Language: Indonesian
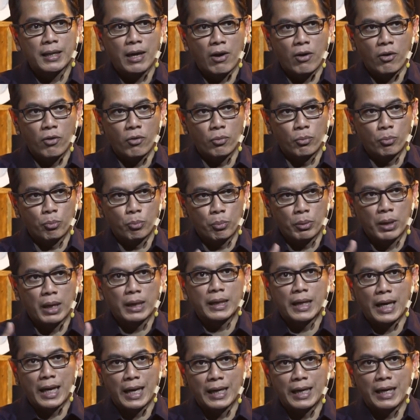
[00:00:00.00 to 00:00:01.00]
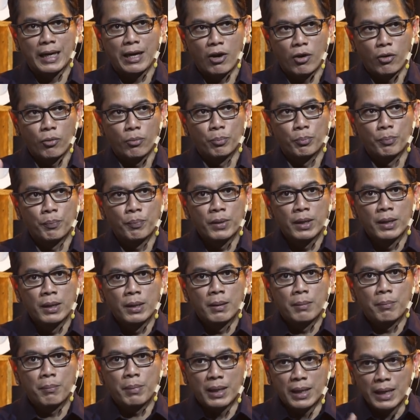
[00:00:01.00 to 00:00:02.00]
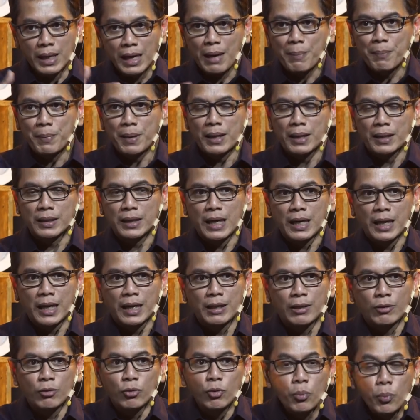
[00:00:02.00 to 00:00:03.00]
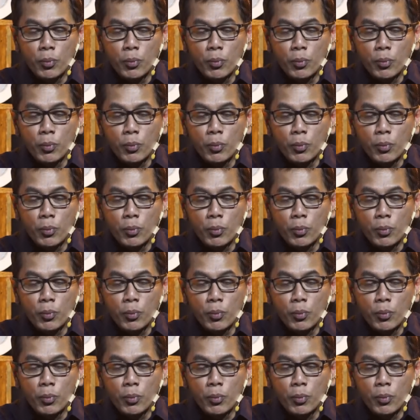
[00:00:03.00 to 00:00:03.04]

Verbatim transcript: kaum katakanlah kaum middle up yang kita target uh-huh.